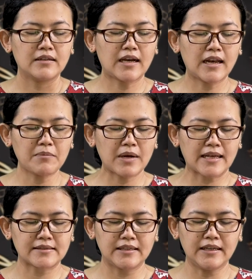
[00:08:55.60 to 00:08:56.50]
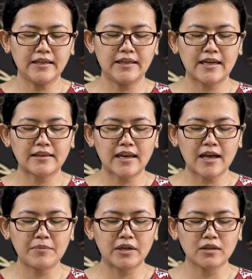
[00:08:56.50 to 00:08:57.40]
Dalam kasih, ia telah
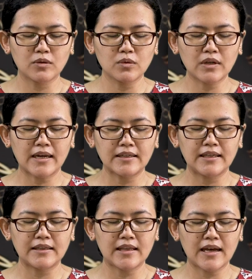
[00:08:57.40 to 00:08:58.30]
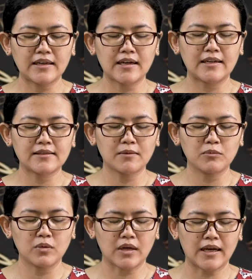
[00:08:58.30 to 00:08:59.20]
menentukan kita dari
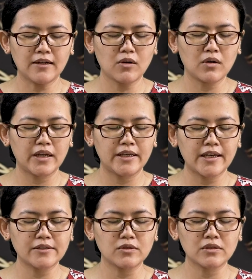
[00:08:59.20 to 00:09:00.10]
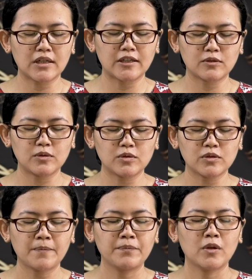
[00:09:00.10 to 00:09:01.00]
semula oleh Yesus Kristus
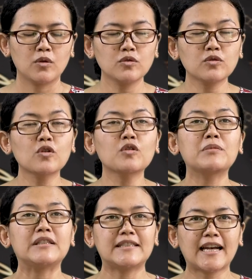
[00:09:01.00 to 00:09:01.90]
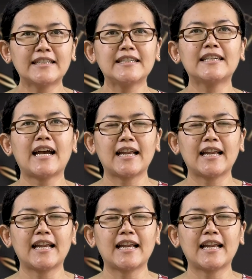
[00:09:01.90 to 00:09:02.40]
untuk menjadi